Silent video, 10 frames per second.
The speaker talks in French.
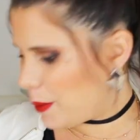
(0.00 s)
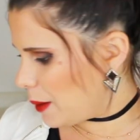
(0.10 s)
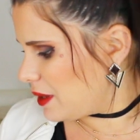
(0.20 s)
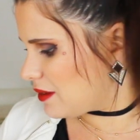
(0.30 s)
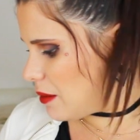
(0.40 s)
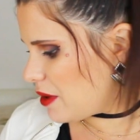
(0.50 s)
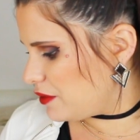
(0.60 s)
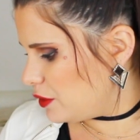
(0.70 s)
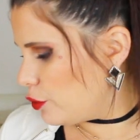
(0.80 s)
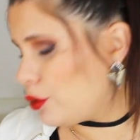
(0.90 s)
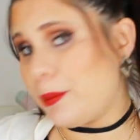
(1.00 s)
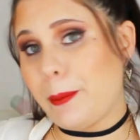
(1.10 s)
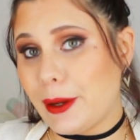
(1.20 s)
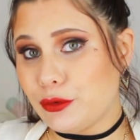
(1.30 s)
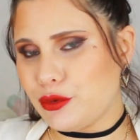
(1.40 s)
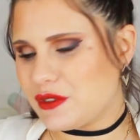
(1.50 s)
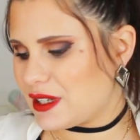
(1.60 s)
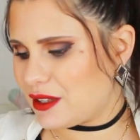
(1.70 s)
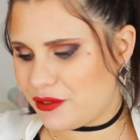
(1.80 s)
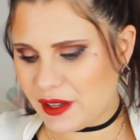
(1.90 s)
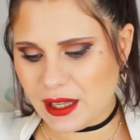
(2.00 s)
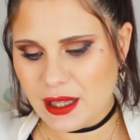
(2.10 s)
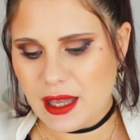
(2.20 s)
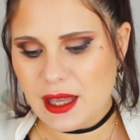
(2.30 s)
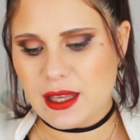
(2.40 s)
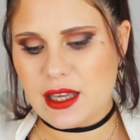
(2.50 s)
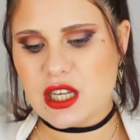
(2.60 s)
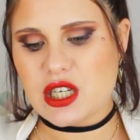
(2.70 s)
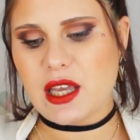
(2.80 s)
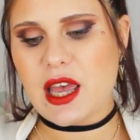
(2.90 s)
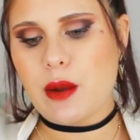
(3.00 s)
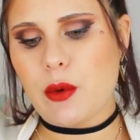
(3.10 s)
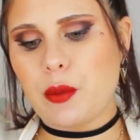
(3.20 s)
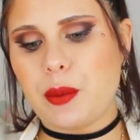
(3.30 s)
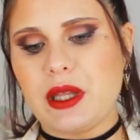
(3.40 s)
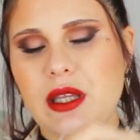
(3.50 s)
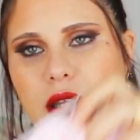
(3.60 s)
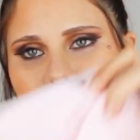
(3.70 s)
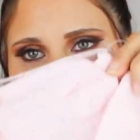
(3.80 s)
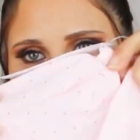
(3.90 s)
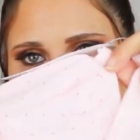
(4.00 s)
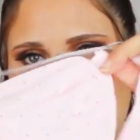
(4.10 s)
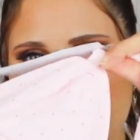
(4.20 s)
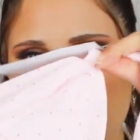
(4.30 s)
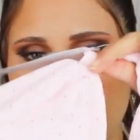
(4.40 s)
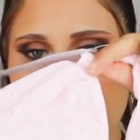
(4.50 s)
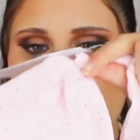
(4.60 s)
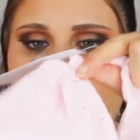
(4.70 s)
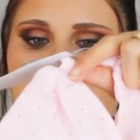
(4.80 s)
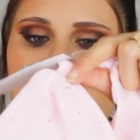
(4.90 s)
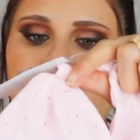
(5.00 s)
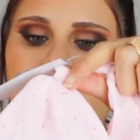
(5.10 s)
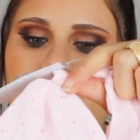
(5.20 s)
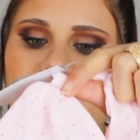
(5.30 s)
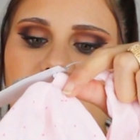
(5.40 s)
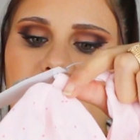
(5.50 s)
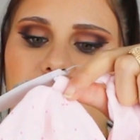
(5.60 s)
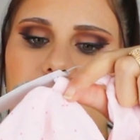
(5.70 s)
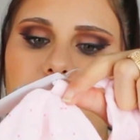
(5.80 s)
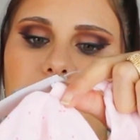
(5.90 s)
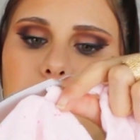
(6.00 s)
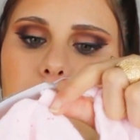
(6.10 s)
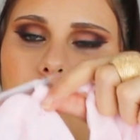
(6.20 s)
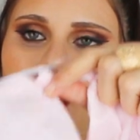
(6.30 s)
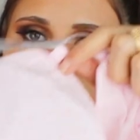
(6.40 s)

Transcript: permettre à ma fille de pas trop se griffer et j'ai également pris euh, deux petits bonnets comme ça pour la matière. également